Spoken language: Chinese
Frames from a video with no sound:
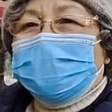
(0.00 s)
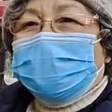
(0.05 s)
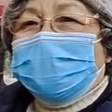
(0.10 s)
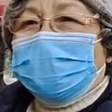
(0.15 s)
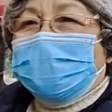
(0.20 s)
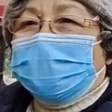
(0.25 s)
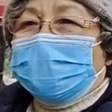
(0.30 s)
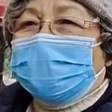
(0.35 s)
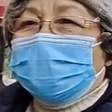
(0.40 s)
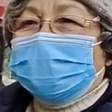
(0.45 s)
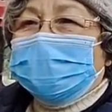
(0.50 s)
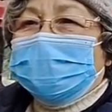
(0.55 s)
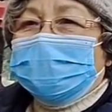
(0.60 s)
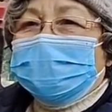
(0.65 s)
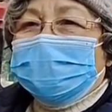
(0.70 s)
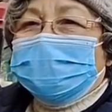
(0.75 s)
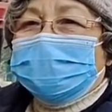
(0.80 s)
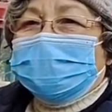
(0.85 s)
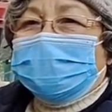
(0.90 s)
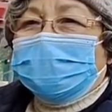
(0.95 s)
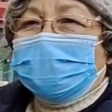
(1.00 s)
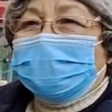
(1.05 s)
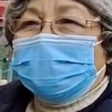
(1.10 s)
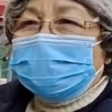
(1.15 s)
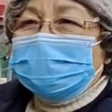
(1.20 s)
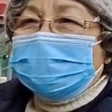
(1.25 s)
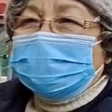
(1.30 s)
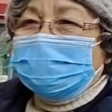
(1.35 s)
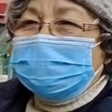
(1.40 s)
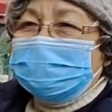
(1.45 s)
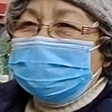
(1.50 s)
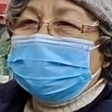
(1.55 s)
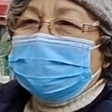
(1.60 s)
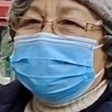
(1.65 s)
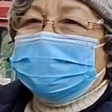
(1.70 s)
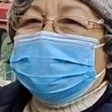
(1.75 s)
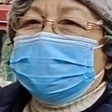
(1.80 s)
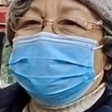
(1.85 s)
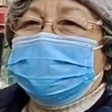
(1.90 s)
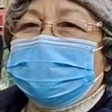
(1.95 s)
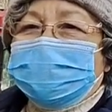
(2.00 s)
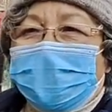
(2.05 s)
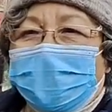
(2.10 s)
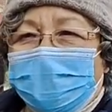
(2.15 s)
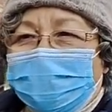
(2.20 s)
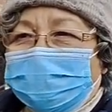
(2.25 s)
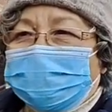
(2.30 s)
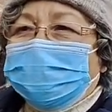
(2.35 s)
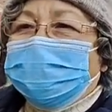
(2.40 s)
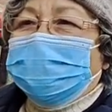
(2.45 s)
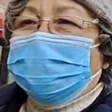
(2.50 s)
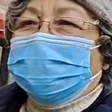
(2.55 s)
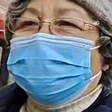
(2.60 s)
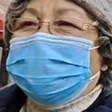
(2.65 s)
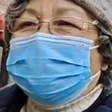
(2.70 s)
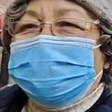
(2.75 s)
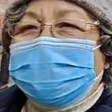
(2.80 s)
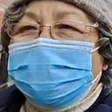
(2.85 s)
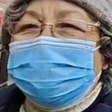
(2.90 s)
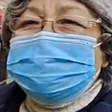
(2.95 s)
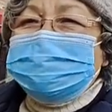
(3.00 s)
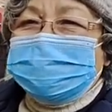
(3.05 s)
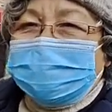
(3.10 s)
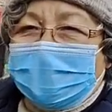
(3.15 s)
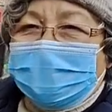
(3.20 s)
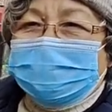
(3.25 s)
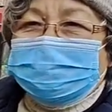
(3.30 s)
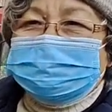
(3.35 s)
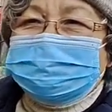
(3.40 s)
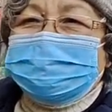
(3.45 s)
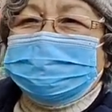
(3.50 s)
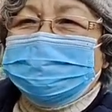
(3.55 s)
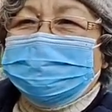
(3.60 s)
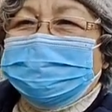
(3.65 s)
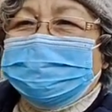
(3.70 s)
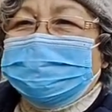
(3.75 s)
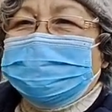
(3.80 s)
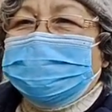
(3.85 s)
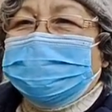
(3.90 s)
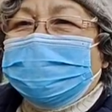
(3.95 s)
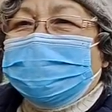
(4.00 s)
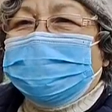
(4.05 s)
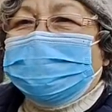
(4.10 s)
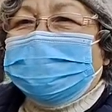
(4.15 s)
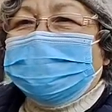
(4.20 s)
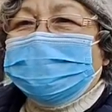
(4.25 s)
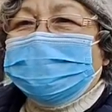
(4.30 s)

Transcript: 再老还真是想过，不敢想这个问题。